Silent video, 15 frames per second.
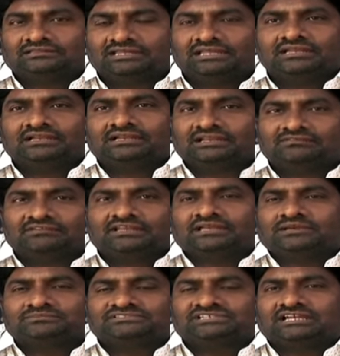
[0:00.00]
దీన్ని
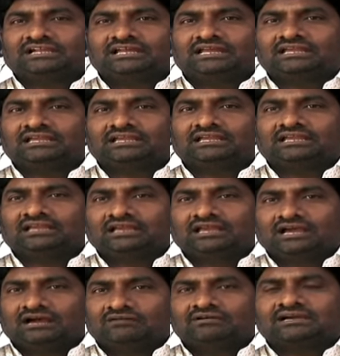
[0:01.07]
నిర్వీర్యం చేయడానికి
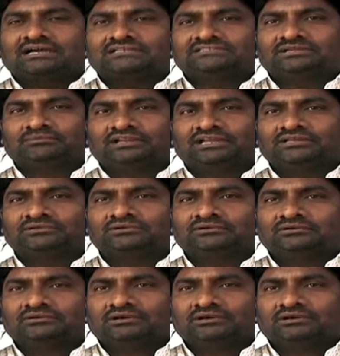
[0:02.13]
అవకాశం లేదు